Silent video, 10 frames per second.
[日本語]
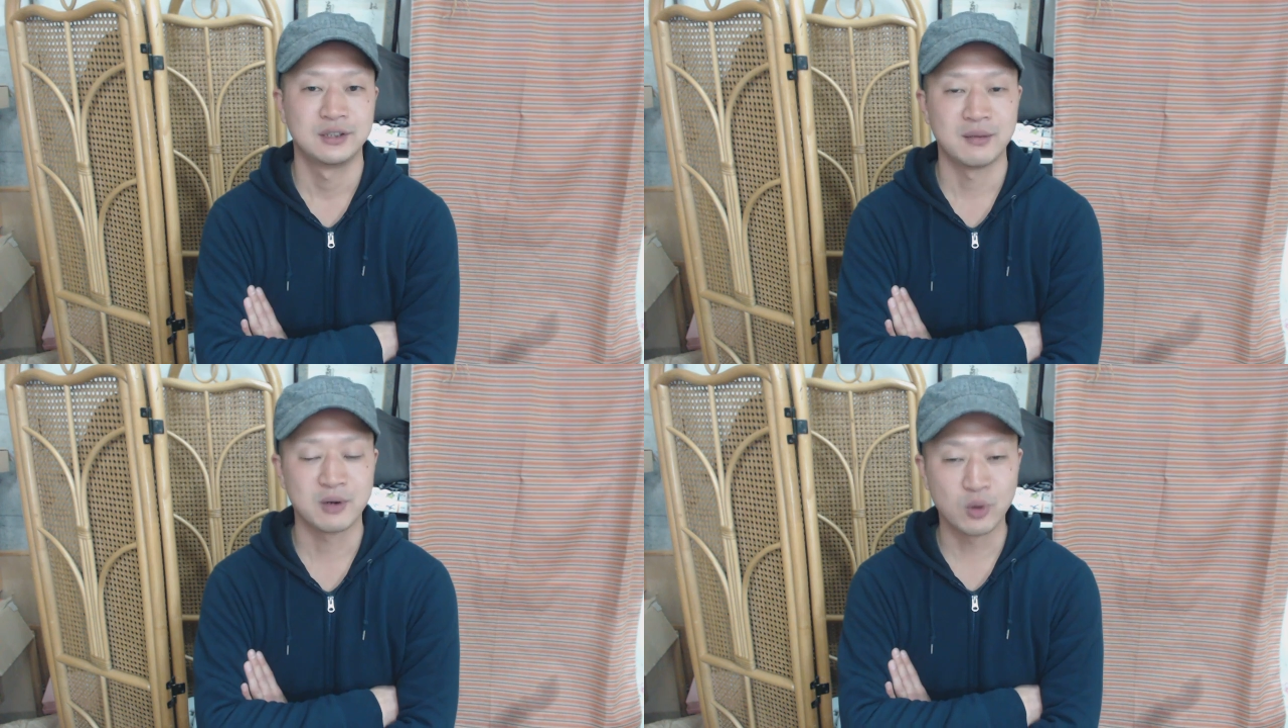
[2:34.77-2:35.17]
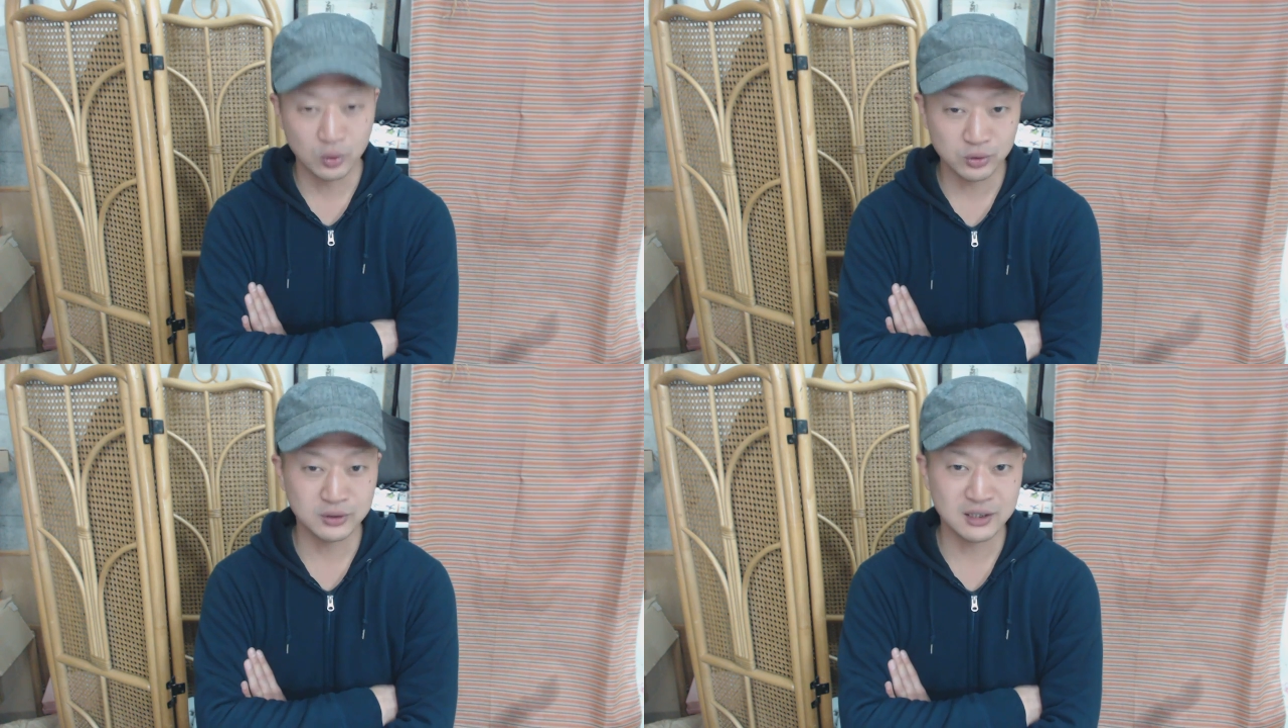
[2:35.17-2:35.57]
やっぱ
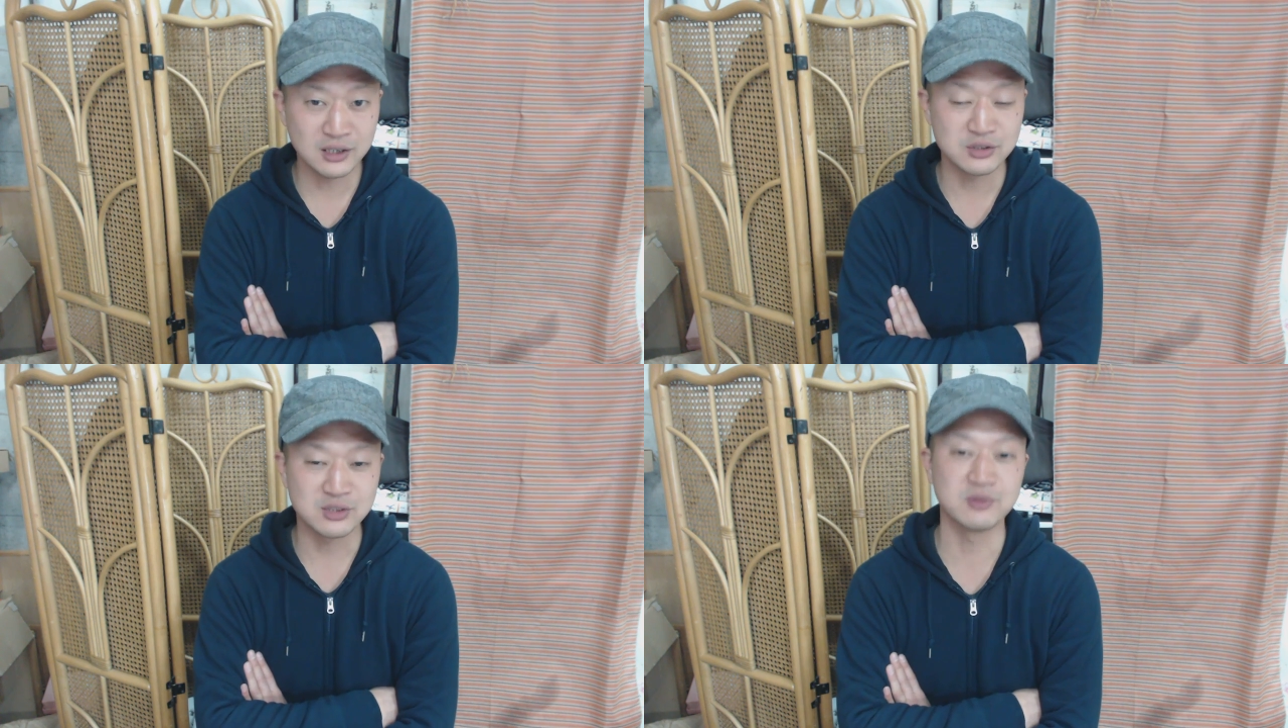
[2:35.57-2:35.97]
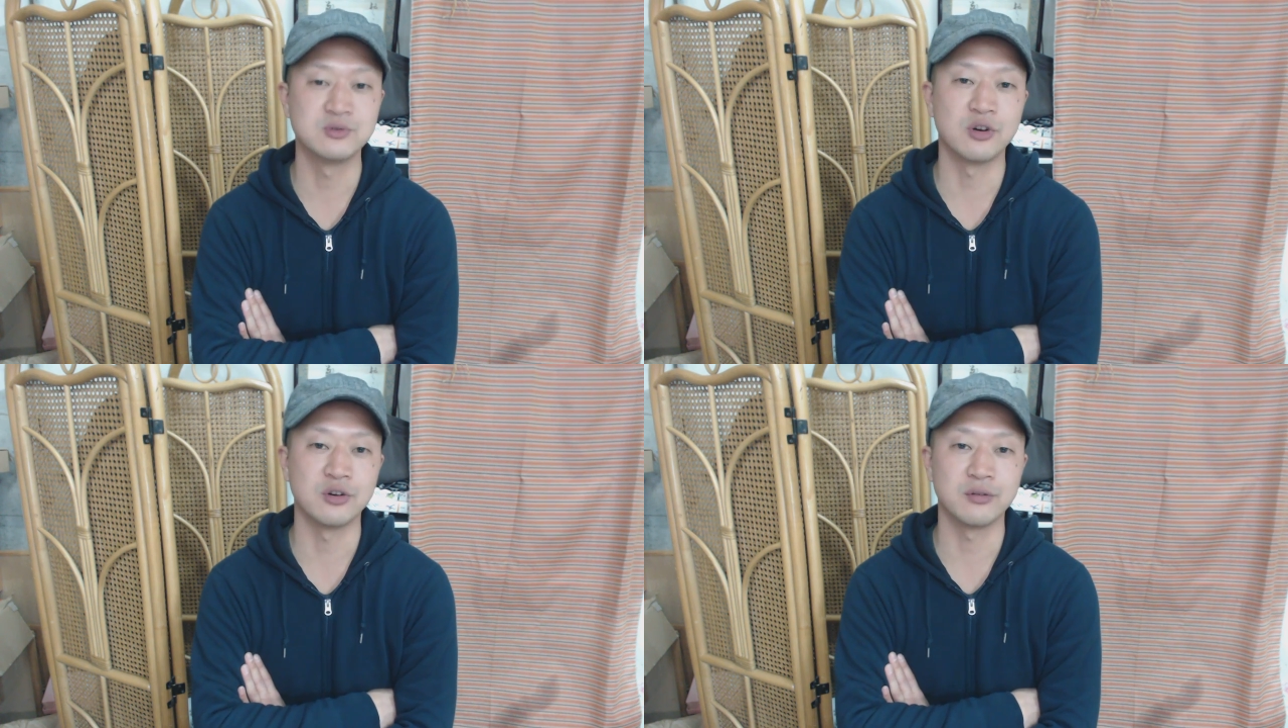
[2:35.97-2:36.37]
行動できる自
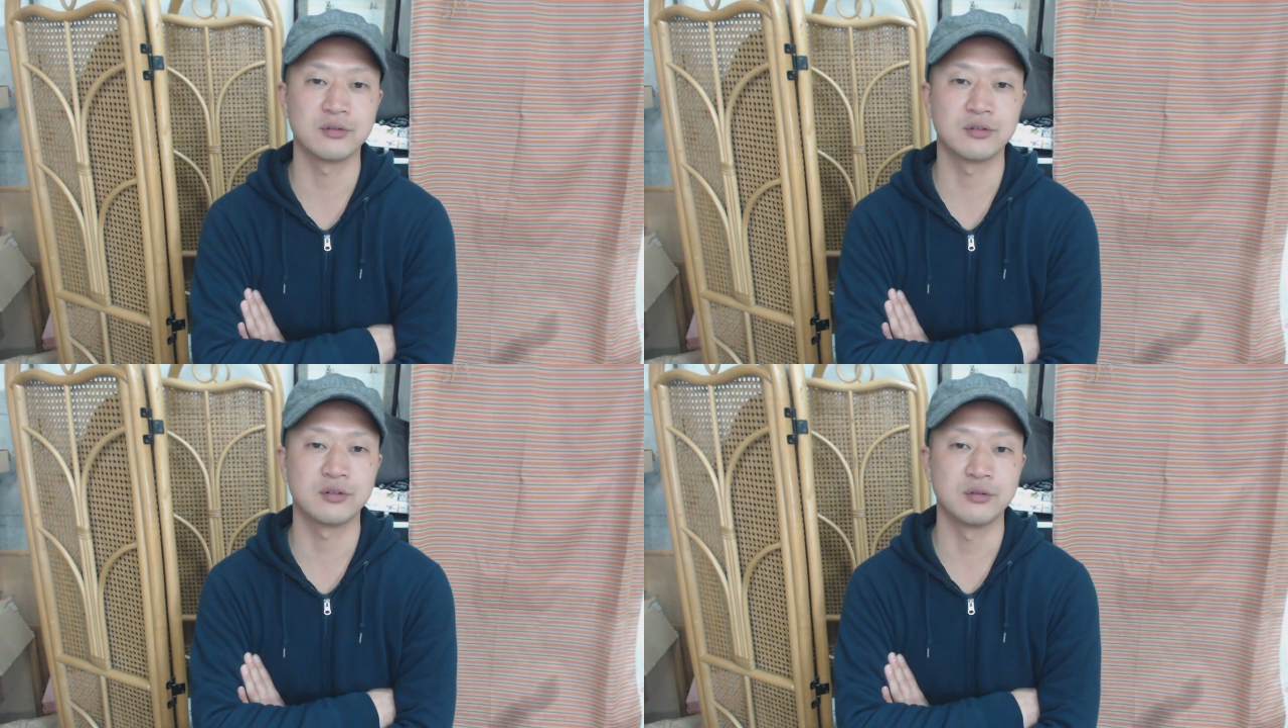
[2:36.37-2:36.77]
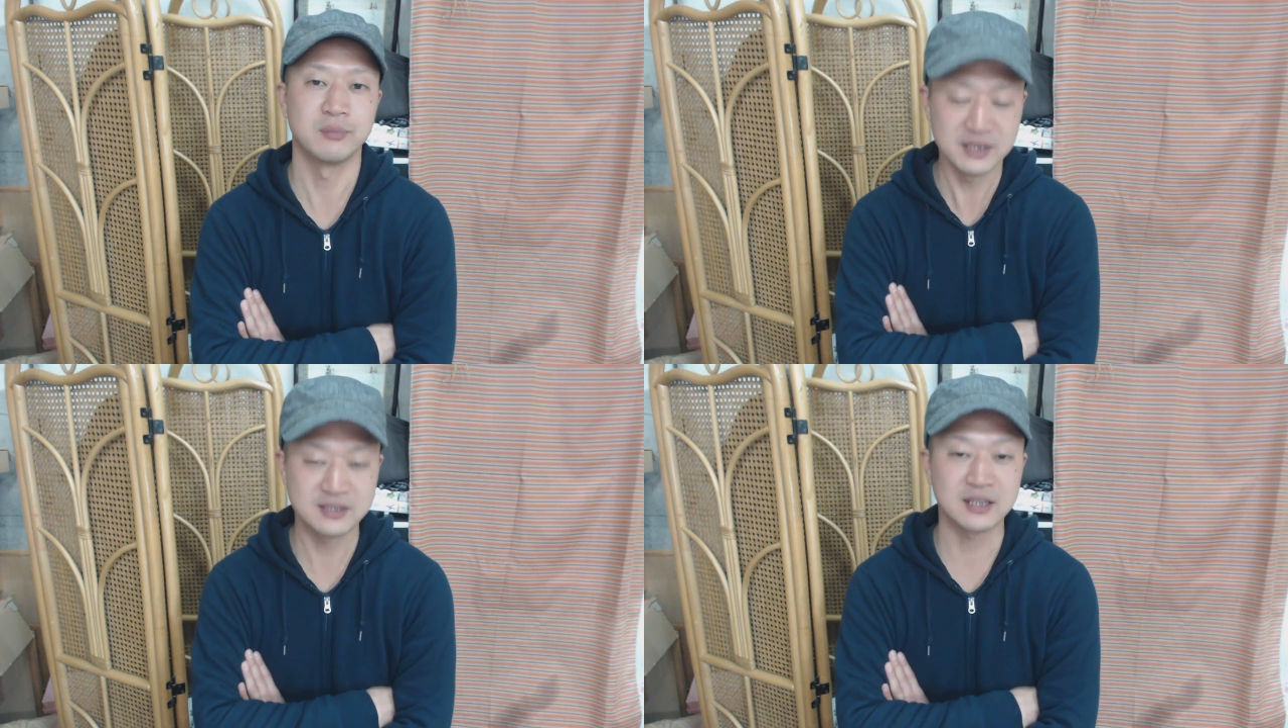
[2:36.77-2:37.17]
分を
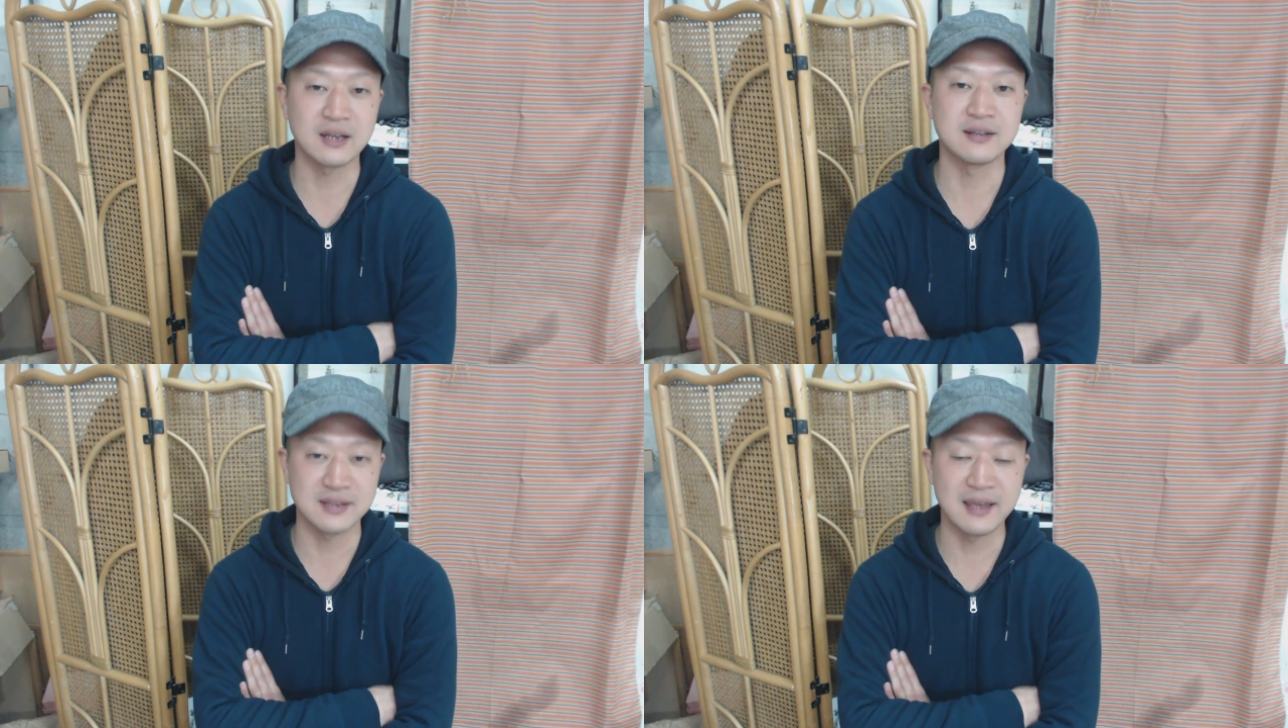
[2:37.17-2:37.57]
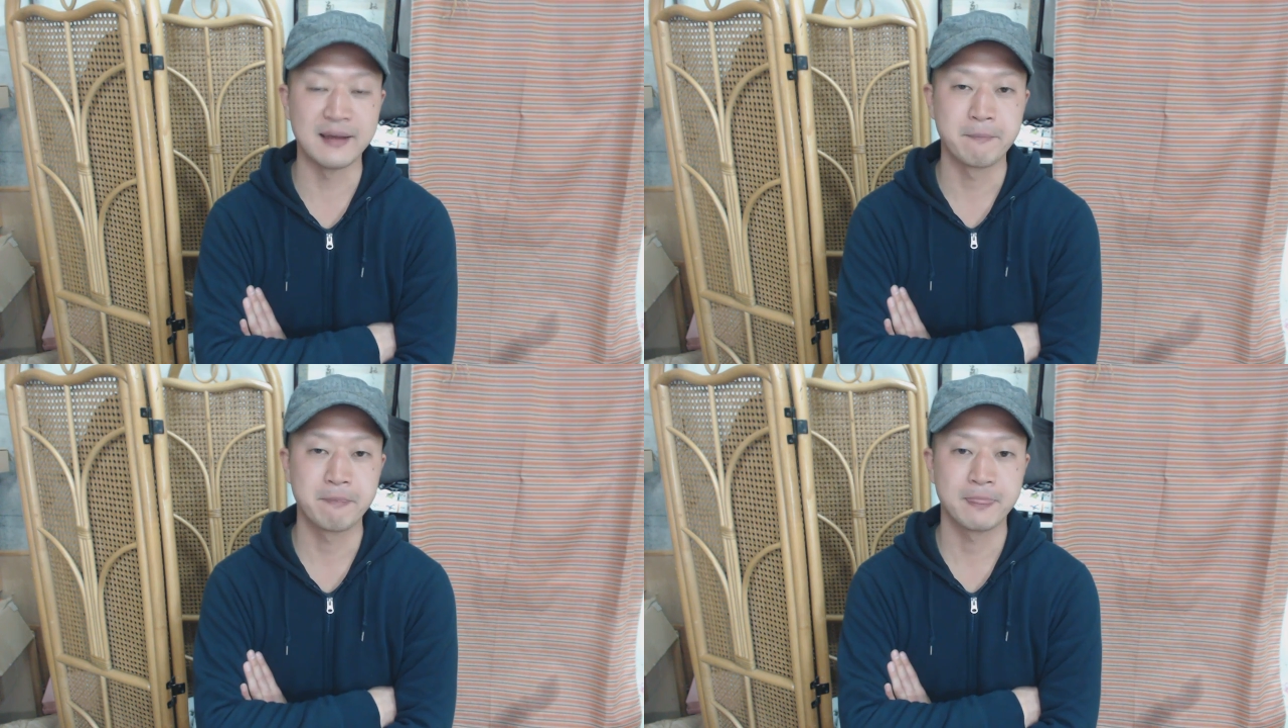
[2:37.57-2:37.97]
身につけたいですね。